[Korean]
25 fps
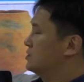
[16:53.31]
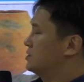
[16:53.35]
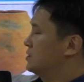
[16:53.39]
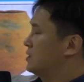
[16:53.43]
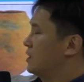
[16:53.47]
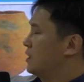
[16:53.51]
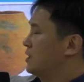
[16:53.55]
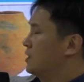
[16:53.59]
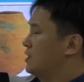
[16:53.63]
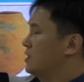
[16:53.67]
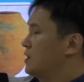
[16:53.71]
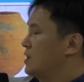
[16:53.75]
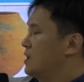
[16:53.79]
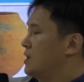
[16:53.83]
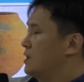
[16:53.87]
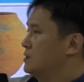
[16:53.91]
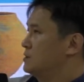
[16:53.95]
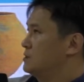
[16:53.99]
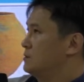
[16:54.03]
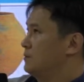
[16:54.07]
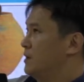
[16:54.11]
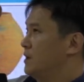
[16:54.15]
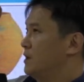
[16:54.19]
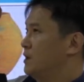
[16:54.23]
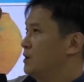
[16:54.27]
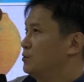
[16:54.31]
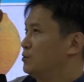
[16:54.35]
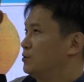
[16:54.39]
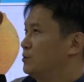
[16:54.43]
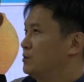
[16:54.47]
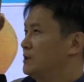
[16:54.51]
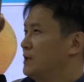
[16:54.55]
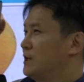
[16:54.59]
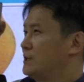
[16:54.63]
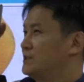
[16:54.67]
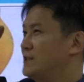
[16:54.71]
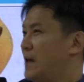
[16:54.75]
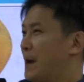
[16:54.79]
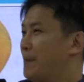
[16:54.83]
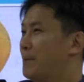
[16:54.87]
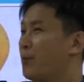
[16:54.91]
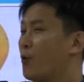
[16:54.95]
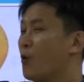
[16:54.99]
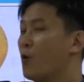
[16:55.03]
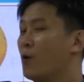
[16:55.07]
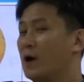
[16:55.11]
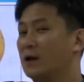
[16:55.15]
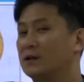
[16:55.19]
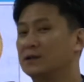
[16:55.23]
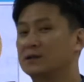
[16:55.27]
시대까지만 해도 그냥
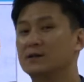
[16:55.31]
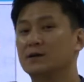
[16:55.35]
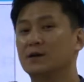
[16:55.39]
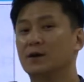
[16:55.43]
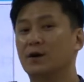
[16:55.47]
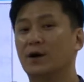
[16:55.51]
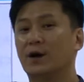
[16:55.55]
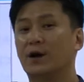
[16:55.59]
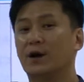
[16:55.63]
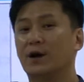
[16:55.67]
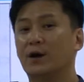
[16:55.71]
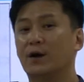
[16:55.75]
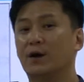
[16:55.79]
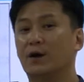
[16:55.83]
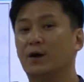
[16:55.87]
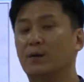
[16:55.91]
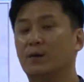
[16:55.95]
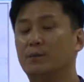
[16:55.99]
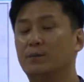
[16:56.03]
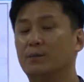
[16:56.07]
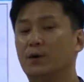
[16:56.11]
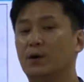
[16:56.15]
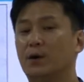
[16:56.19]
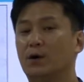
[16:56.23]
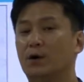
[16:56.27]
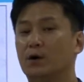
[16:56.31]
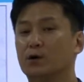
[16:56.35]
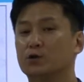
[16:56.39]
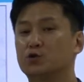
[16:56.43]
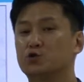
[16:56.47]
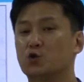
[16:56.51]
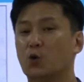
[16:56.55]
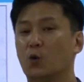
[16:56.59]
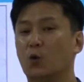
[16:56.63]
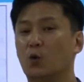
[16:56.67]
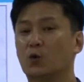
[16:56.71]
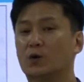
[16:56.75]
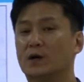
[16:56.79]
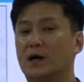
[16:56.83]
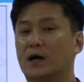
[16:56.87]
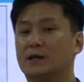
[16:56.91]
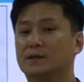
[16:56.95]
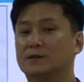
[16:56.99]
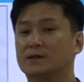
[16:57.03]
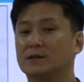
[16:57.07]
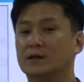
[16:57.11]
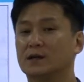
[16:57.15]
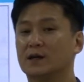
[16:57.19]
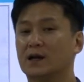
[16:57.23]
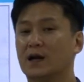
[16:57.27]
잡곡 같은 거예요. 뭐
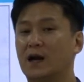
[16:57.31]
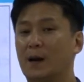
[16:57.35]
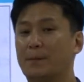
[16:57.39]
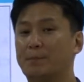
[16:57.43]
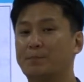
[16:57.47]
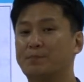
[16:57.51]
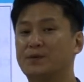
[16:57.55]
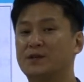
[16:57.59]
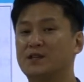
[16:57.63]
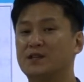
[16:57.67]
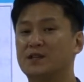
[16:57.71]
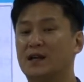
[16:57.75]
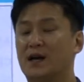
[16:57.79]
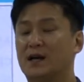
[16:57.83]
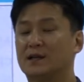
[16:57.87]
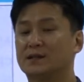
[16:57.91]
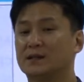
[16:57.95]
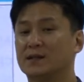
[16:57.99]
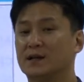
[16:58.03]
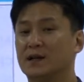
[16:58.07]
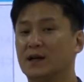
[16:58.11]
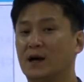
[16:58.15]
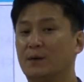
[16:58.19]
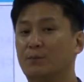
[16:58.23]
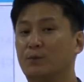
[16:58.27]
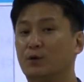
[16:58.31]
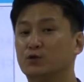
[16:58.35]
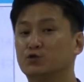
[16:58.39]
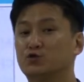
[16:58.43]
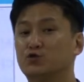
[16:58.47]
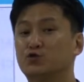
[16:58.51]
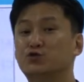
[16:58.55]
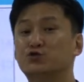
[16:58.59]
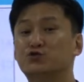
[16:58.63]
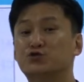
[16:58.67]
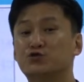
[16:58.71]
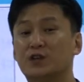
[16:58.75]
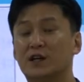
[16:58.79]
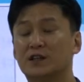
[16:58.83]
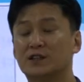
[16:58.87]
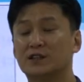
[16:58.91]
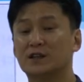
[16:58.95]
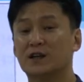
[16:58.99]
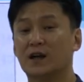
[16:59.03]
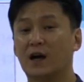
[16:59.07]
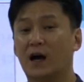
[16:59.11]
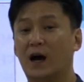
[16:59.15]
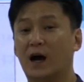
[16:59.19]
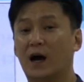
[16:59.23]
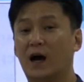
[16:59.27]
조라든가 피라든가 뭐
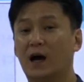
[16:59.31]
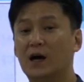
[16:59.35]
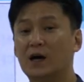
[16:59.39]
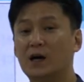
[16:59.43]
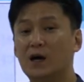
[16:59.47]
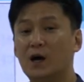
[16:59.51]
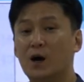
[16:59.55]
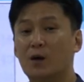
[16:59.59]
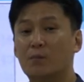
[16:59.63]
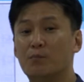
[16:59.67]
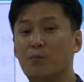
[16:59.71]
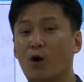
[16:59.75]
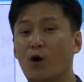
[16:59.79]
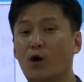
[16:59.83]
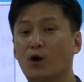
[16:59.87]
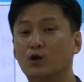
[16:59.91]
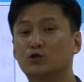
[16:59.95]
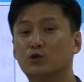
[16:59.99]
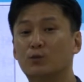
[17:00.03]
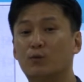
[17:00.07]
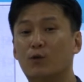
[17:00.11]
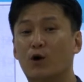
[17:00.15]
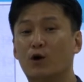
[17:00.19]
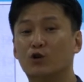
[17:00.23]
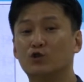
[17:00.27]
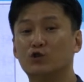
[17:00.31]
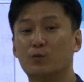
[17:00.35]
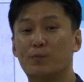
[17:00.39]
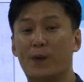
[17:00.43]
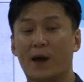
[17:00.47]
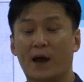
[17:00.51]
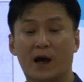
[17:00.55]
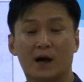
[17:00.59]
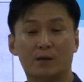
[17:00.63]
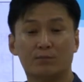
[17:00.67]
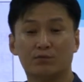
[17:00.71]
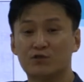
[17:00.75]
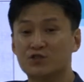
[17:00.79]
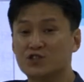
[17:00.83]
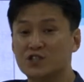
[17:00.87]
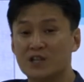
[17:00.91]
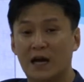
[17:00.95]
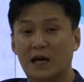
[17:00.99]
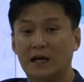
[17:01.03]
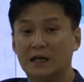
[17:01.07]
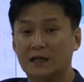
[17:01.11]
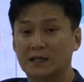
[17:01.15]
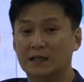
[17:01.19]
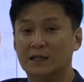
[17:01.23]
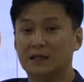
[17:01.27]
수수라든가 먹어도 먹어도 배가 부르지
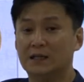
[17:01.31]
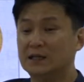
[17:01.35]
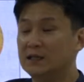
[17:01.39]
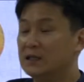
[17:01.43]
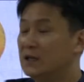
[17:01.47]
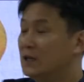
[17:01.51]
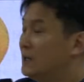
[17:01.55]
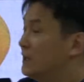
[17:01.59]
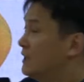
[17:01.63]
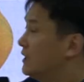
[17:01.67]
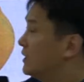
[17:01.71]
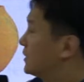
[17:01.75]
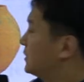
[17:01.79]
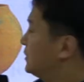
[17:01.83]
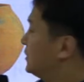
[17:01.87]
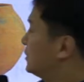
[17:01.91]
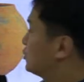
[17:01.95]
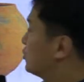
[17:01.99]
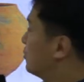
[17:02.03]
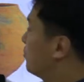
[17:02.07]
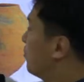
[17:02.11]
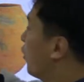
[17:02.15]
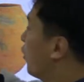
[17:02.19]
않은 근데 좀